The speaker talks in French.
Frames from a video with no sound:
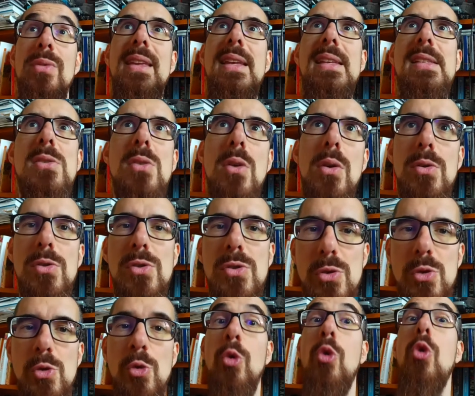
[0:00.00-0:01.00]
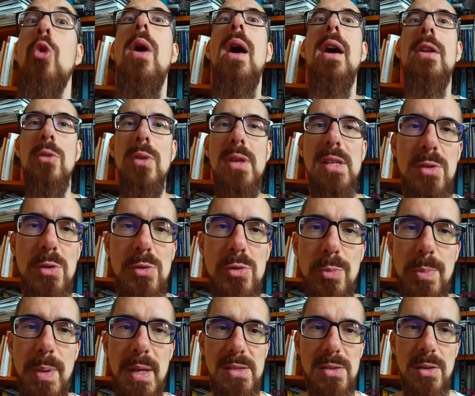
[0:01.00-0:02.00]
essence, ce qu'on croit être l'essence
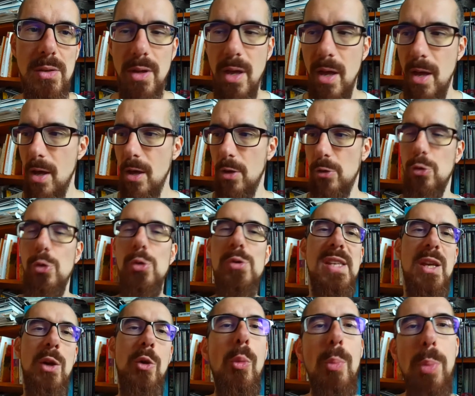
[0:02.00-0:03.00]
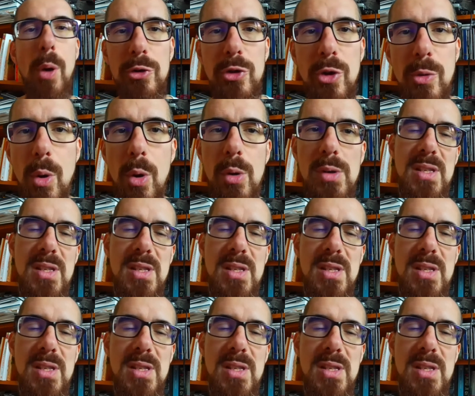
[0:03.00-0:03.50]
d'une personne, de ses comportements.